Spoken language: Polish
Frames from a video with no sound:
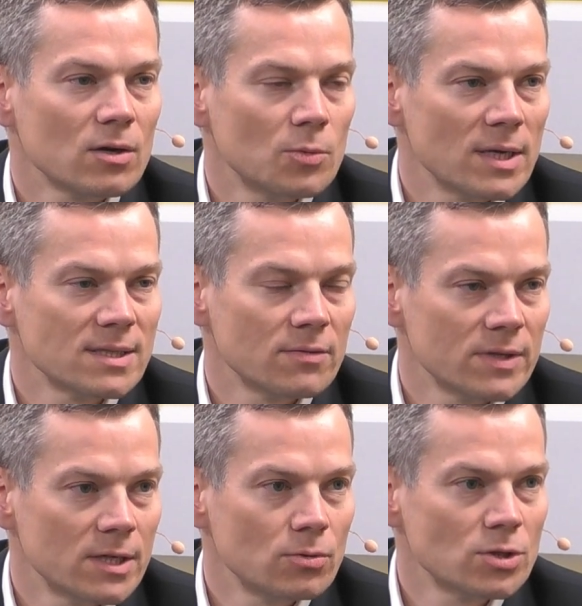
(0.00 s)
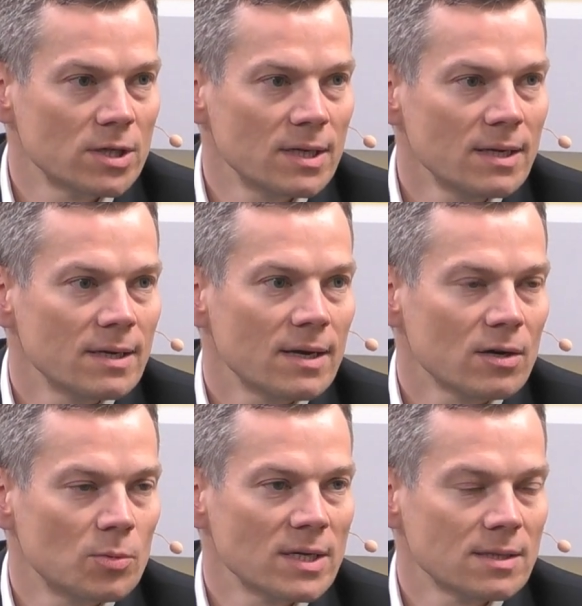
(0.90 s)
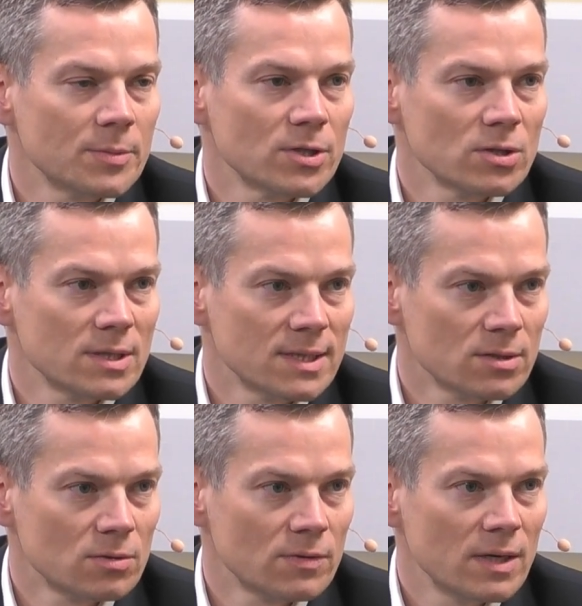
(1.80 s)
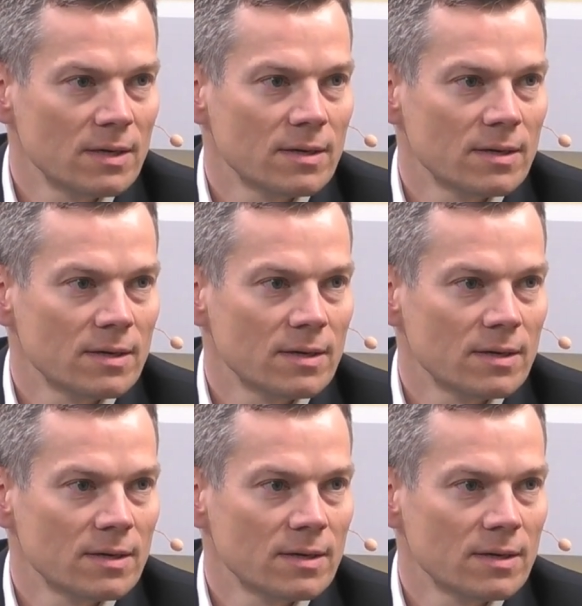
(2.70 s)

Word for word: akumulacja wyniku, czyli akumulacja bieżących zysków.